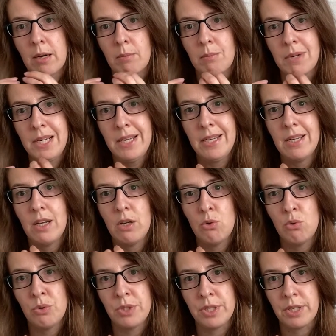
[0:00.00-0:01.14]
мы,
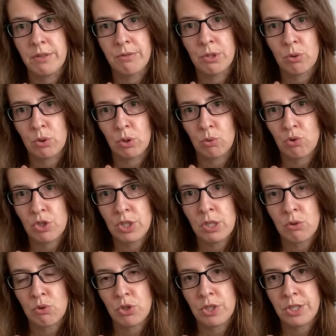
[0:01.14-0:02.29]
люди и все
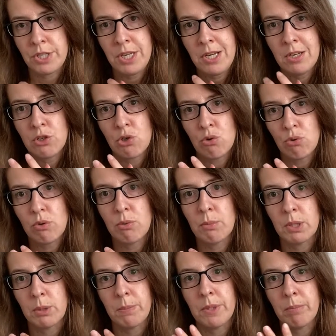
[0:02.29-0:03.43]
окружение очень сильно чувствуем
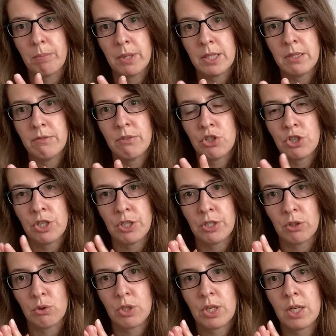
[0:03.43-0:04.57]
этот перепад движения.
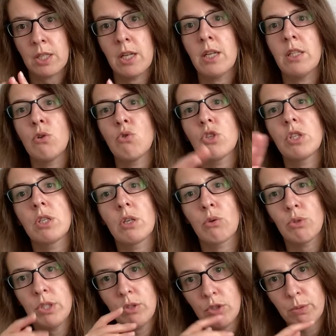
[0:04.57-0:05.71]
То есть, когда она уже
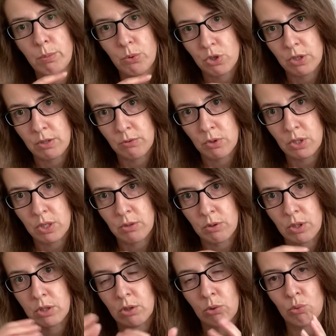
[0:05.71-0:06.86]
закрутилась по часовой
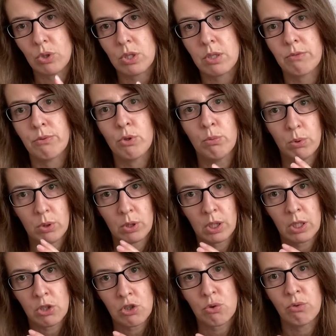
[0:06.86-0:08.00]
стрелке, крутится, все будет
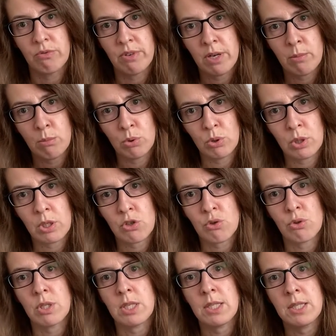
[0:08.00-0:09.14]
хорошо, вам будет хорошо,
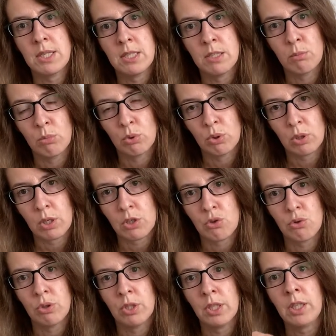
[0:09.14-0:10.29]
соседям будет
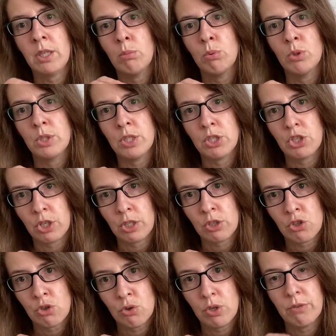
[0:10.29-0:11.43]
хорошо, энергия будет течь
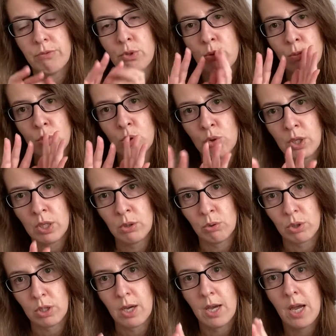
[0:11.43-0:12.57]
хорошо, и все будет
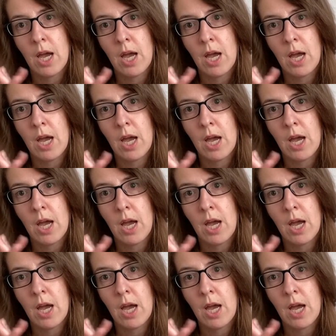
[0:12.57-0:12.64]
оки-доки.